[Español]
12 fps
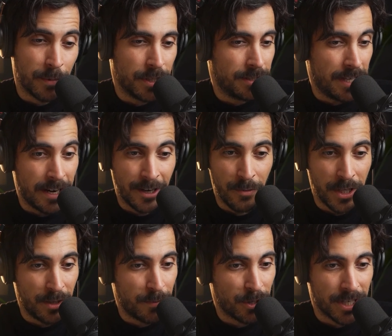pues te la
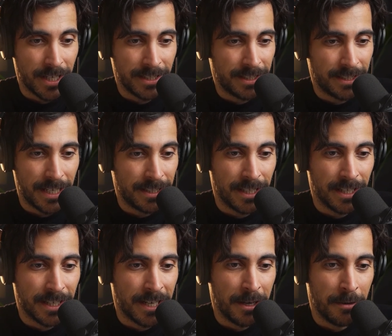recomiendo porque es,
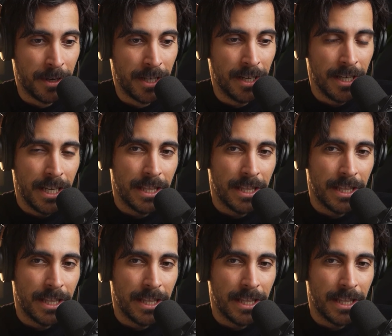increíble.